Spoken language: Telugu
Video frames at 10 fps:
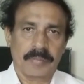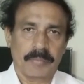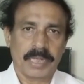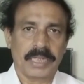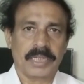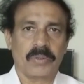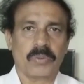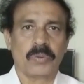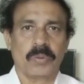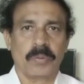మరి
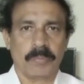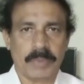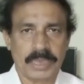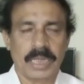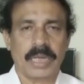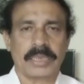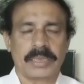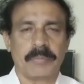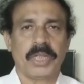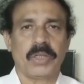ఈరోజు మెజా
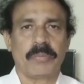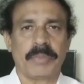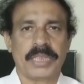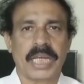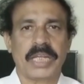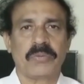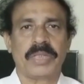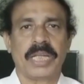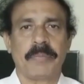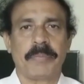అసెంబ్లీలో మెజార్టీ
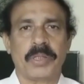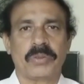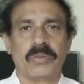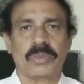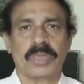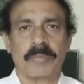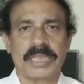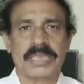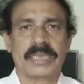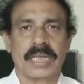ఉందనే పేరుతో తమ
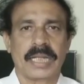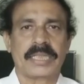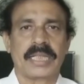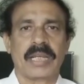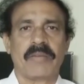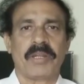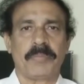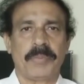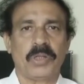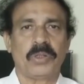ఇష్టారాజ్యంగా వాళ్ళు
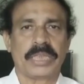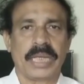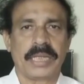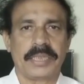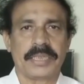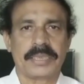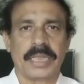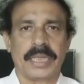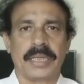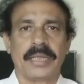బిల్లులు తయారు
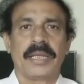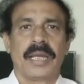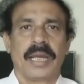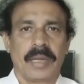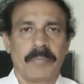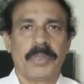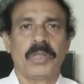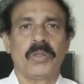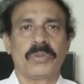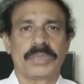చేస్తే ఆ
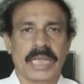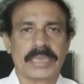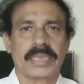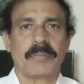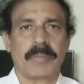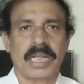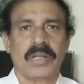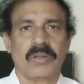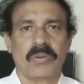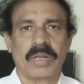బిల్లులు శాసన
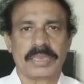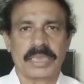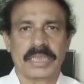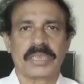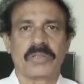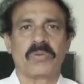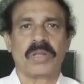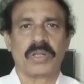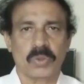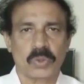మండలిలో కూడా చర్చకు
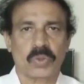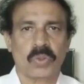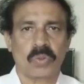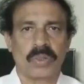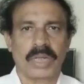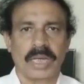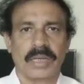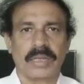కూడా నోచుకోకుండా